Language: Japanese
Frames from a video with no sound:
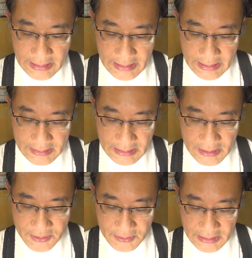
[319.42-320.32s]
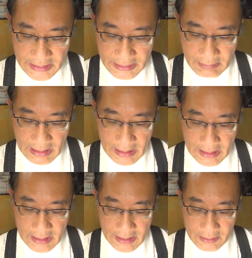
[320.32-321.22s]
えー、最終的には、
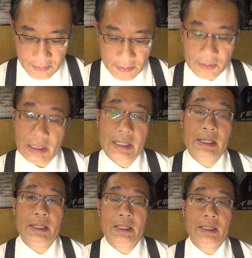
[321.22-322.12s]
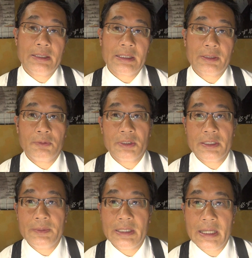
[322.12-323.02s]
この、えー、先ほど
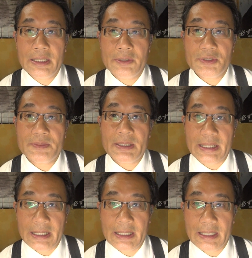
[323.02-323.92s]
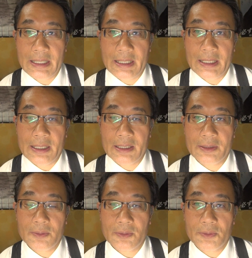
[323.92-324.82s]
日えー、日吉まで、
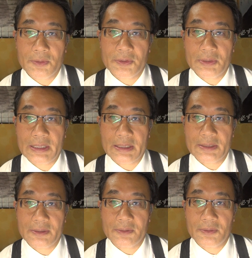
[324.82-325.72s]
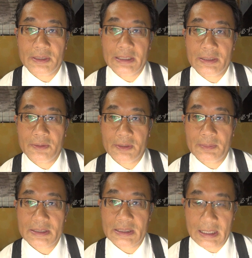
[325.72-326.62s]
えー、東急電鉄乗り入れと言い
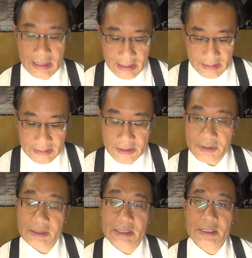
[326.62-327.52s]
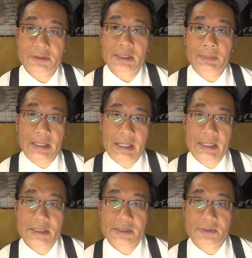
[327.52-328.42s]
ましたが最終的には菊名まで
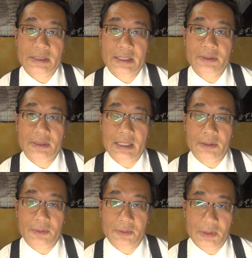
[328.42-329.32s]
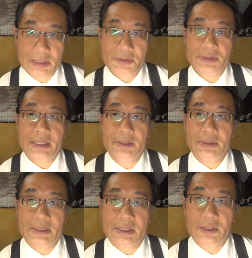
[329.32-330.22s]
延伸をされるあの延長され
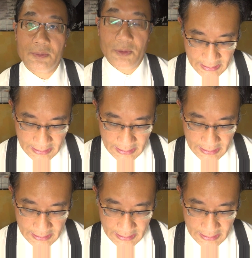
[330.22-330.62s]
るんですけれども、